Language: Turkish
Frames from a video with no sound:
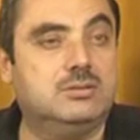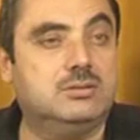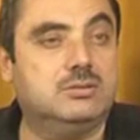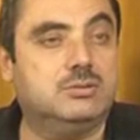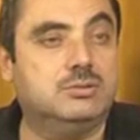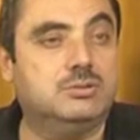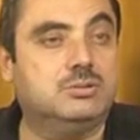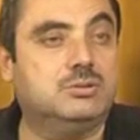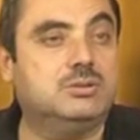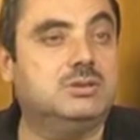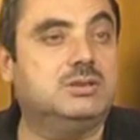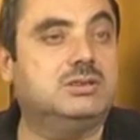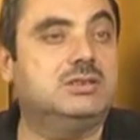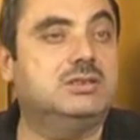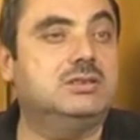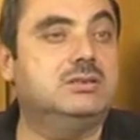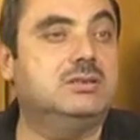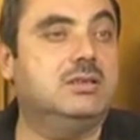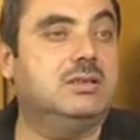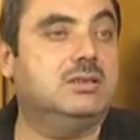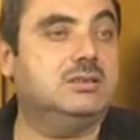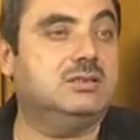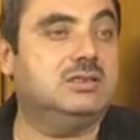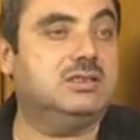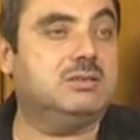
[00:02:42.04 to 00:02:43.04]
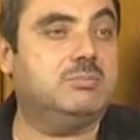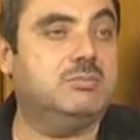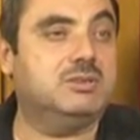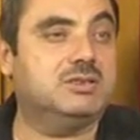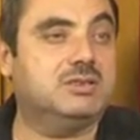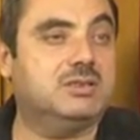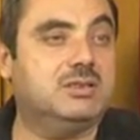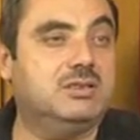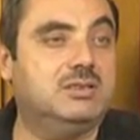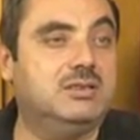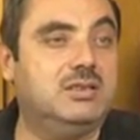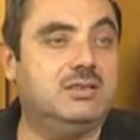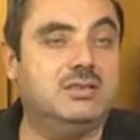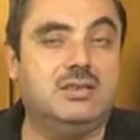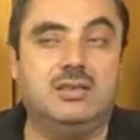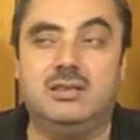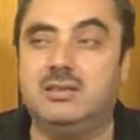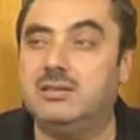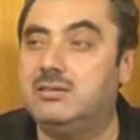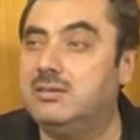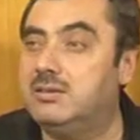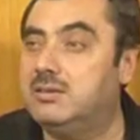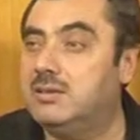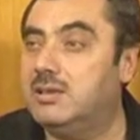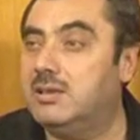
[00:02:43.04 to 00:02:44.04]
hususi nazik meseleler
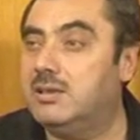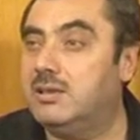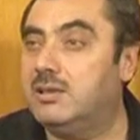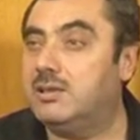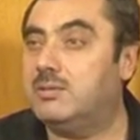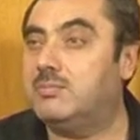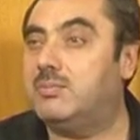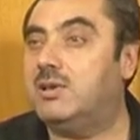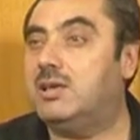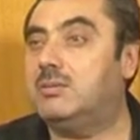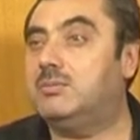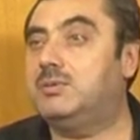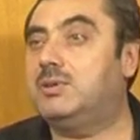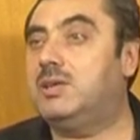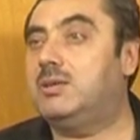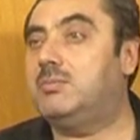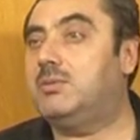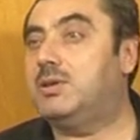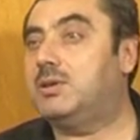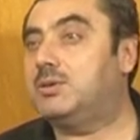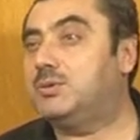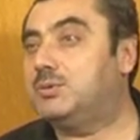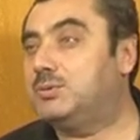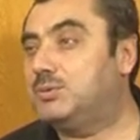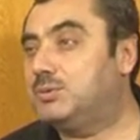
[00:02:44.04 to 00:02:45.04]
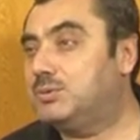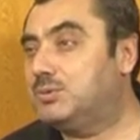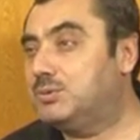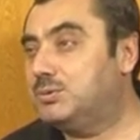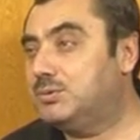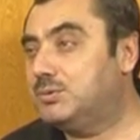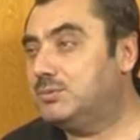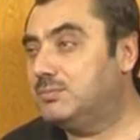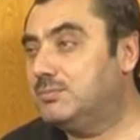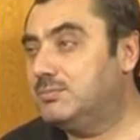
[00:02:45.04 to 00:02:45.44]
ehline, erbabına bakıyor.